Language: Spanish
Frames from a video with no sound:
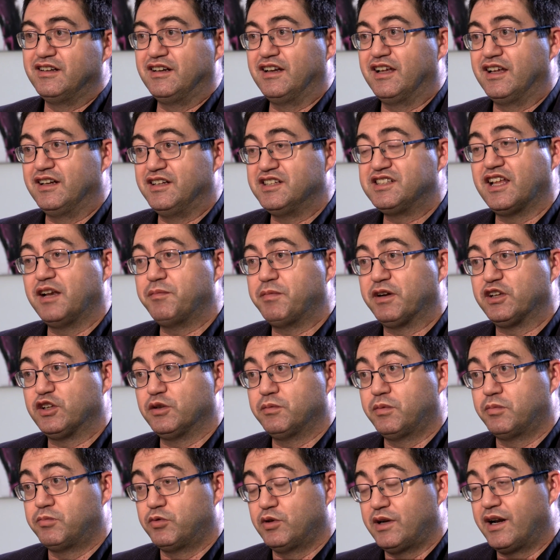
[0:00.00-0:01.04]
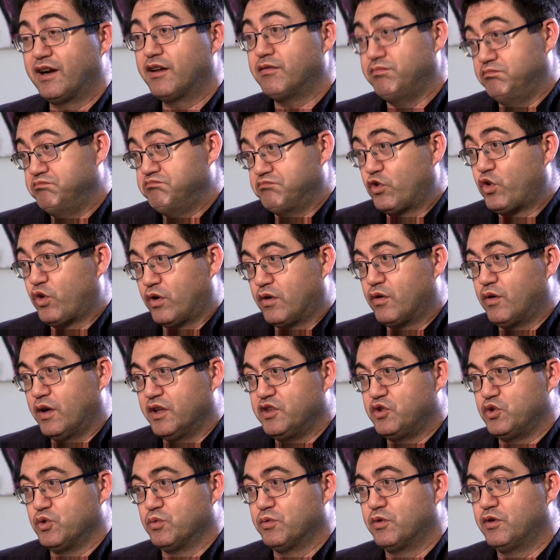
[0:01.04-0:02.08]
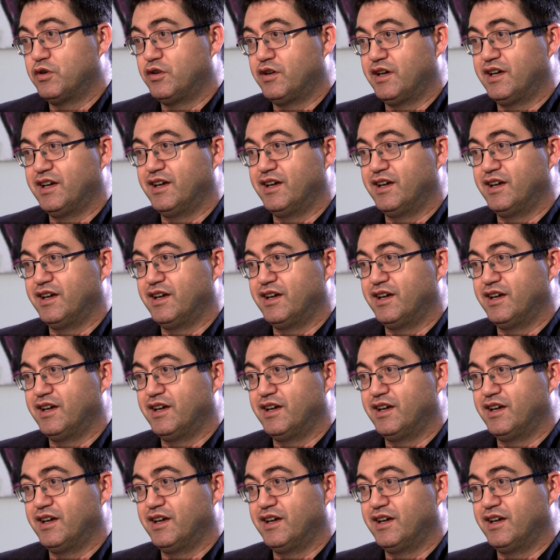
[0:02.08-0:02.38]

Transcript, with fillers: la lista del Partido Popular coayudó